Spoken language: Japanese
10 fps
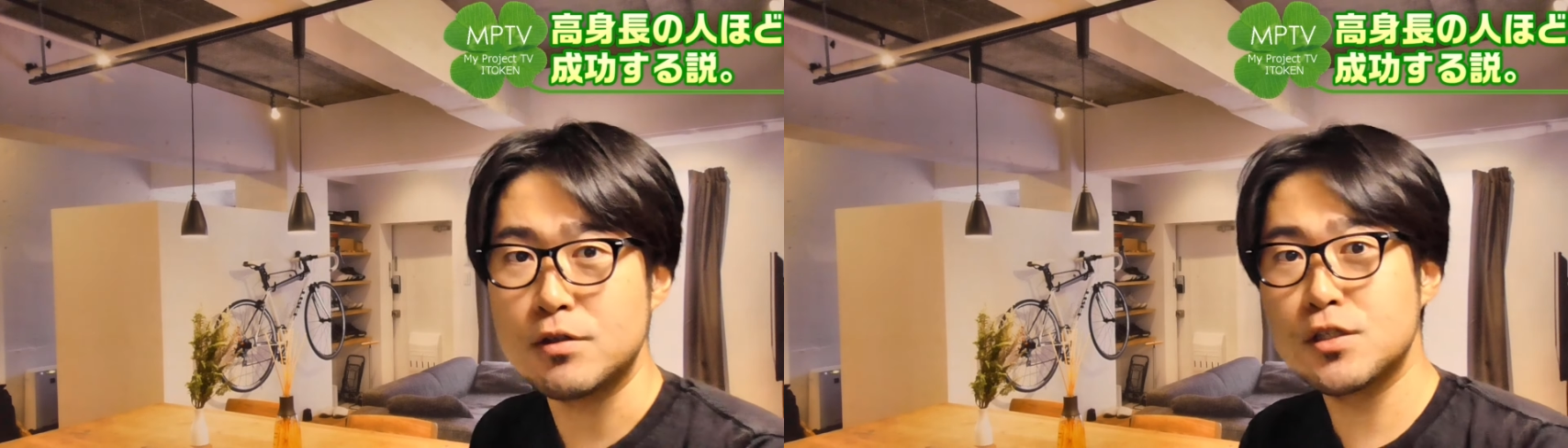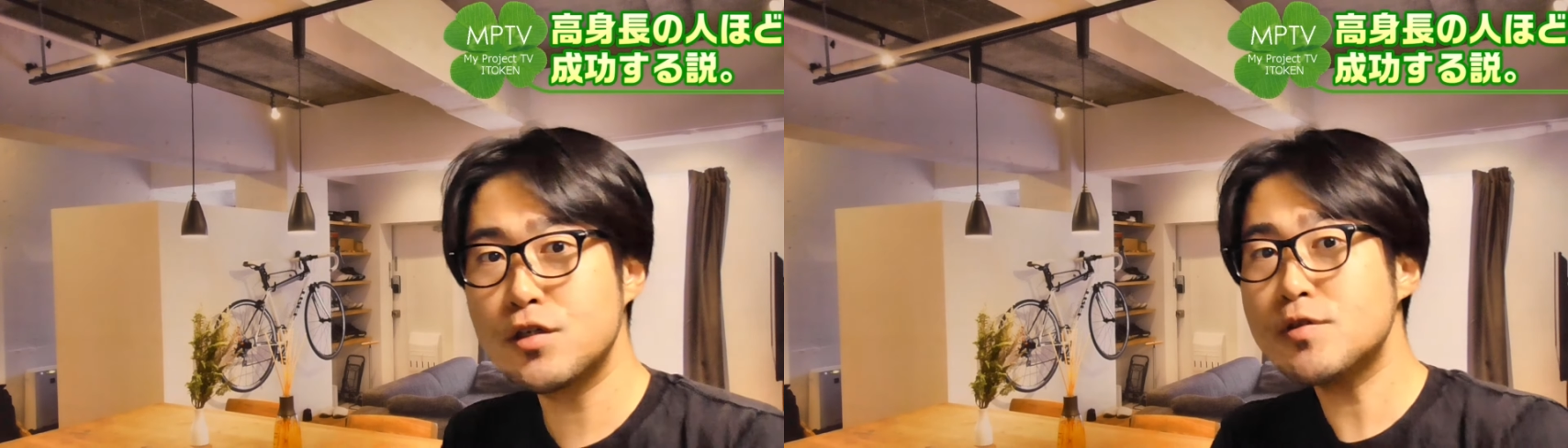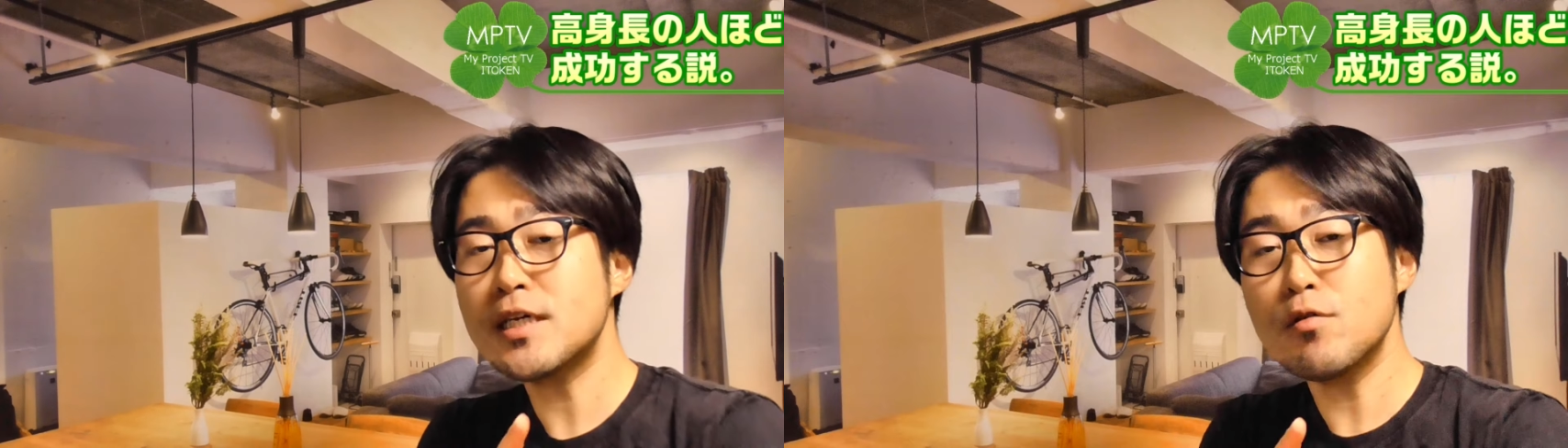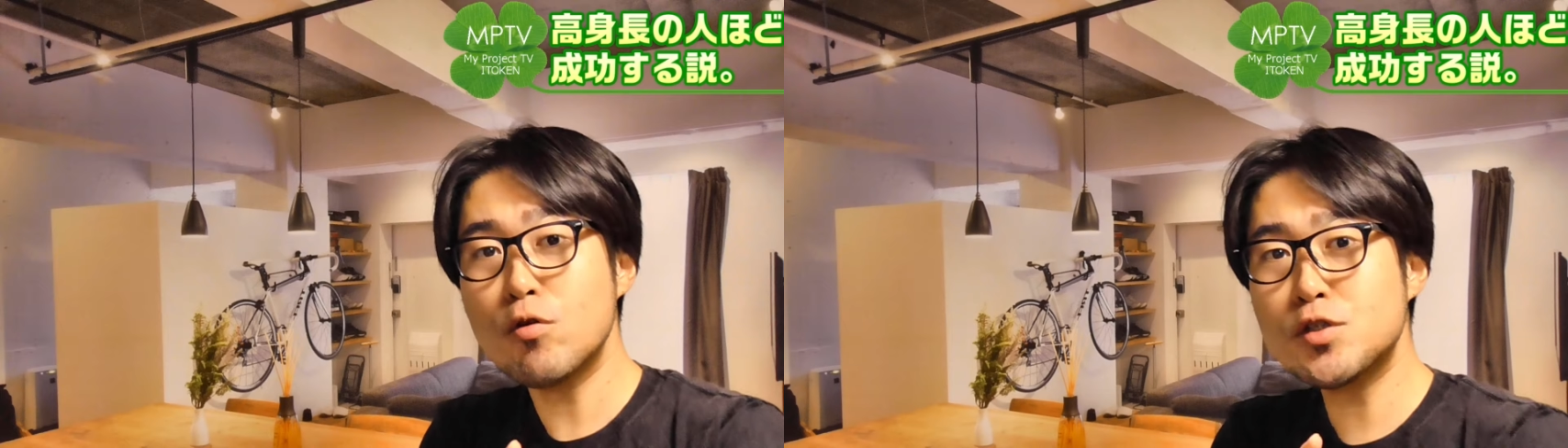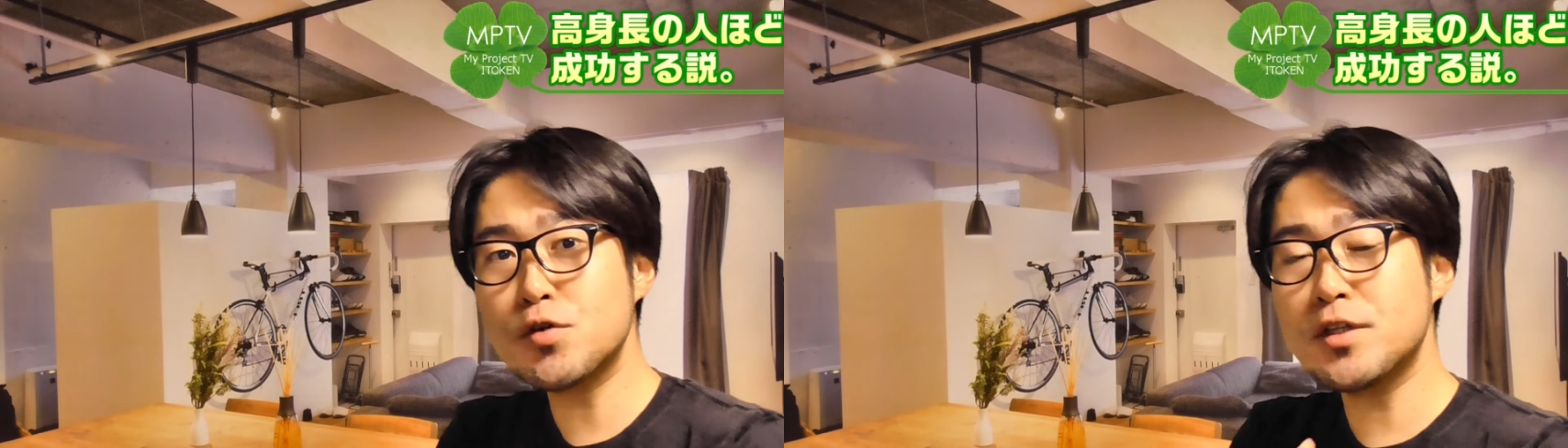ツルフサの
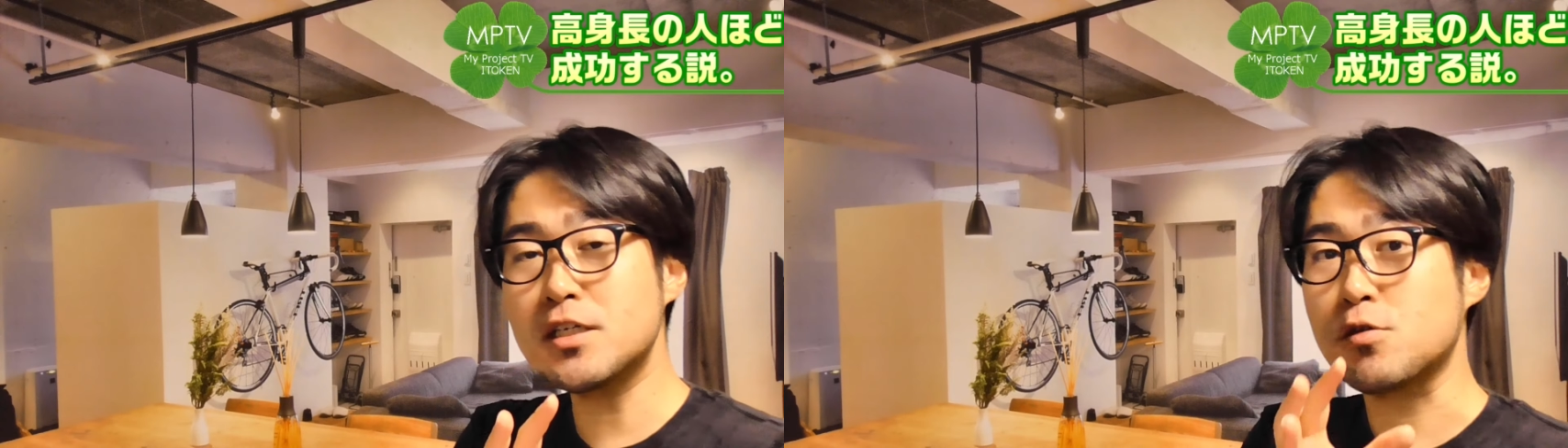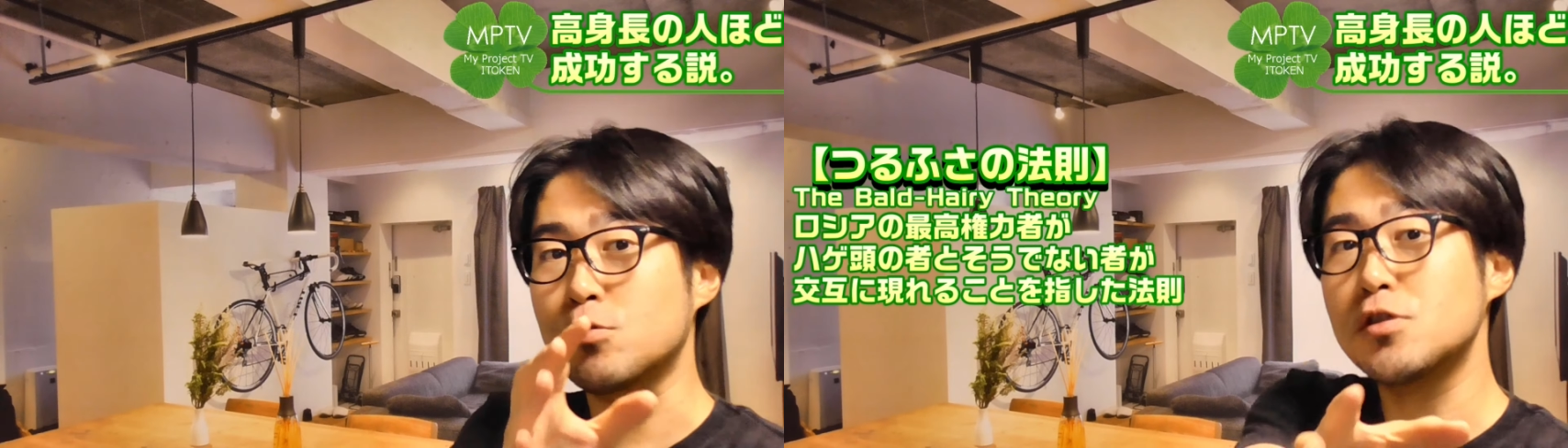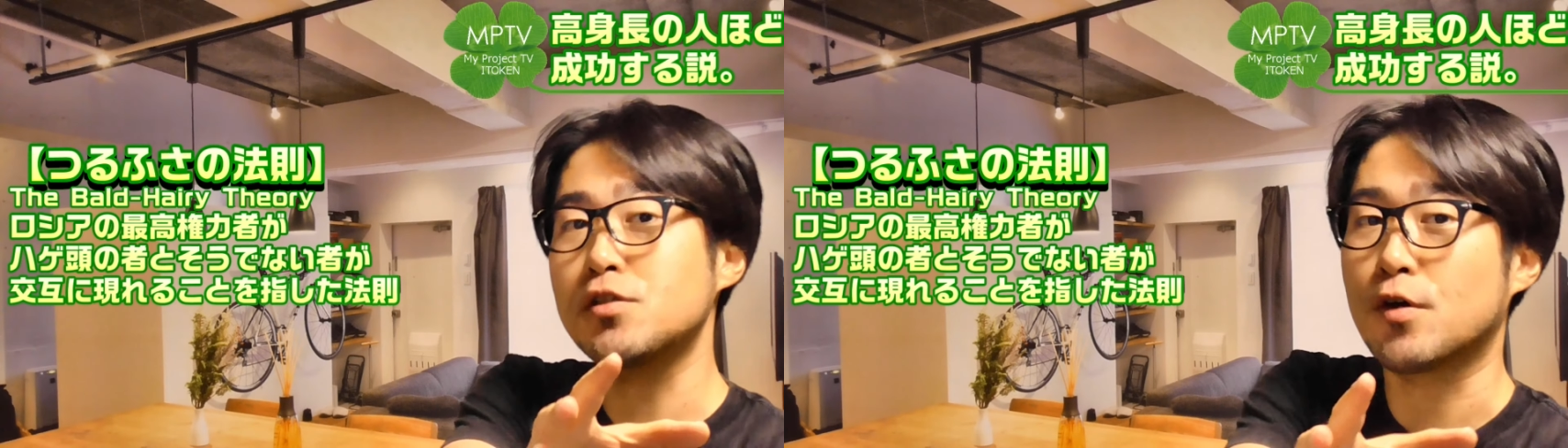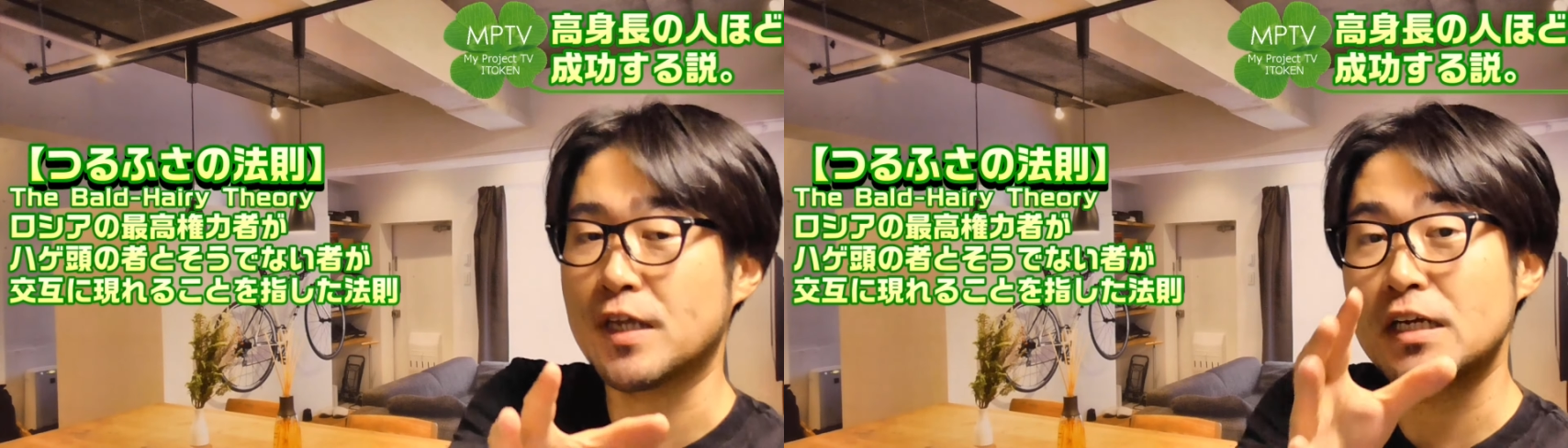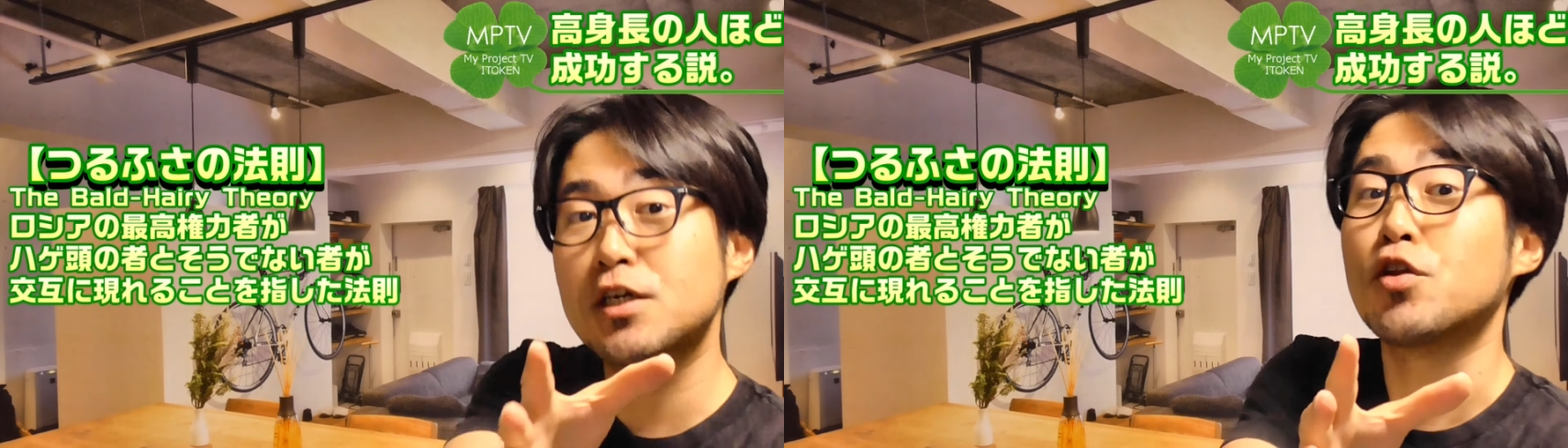法則ってやつご存知の方
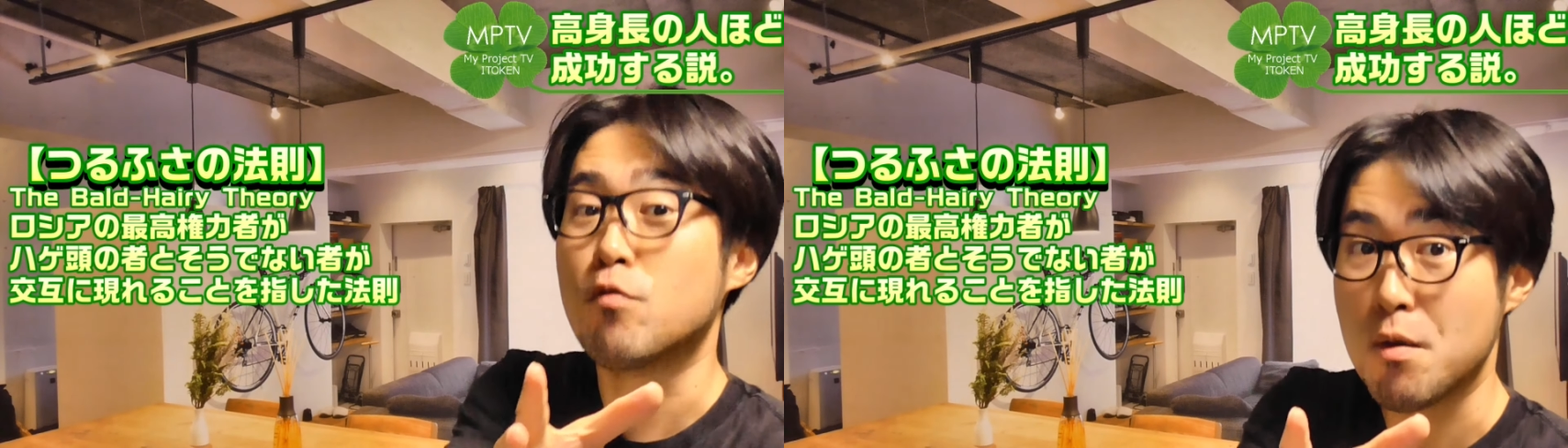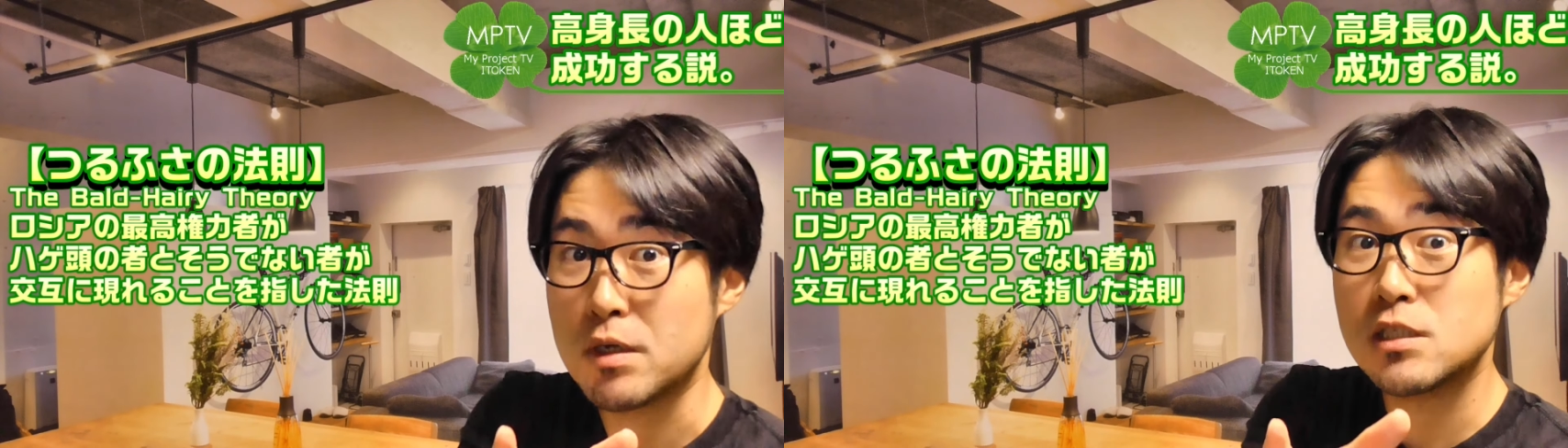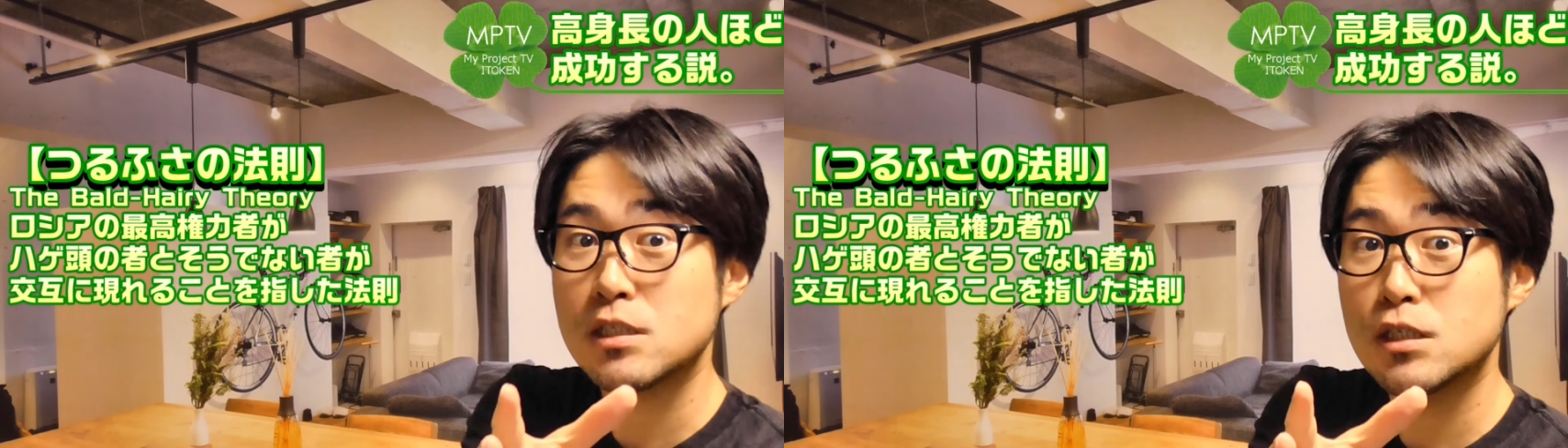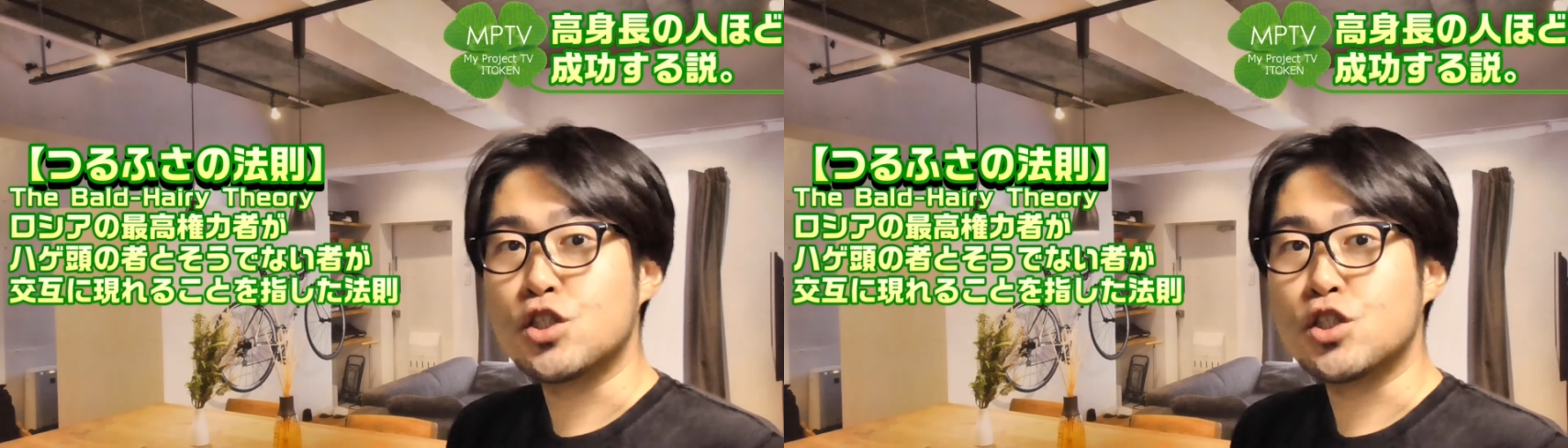いらっしゃると思います。